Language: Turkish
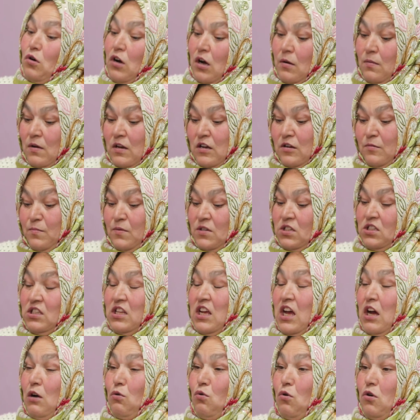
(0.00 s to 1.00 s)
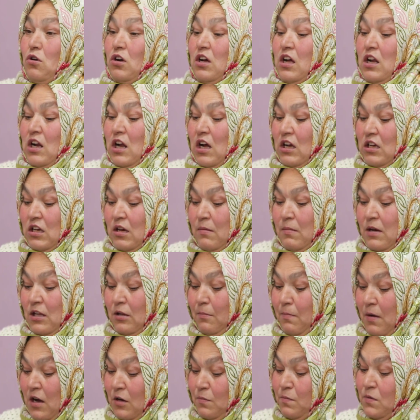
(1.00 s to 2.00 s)
sokabilir. Biz niye korkarak
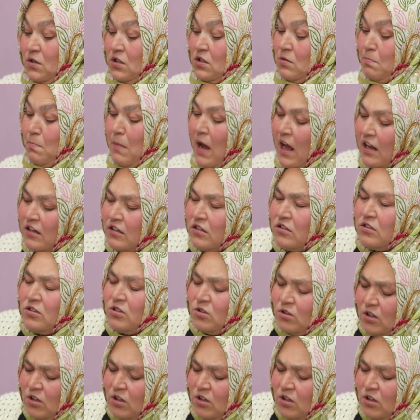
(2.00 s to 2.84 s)
yemedik? Bak biz ben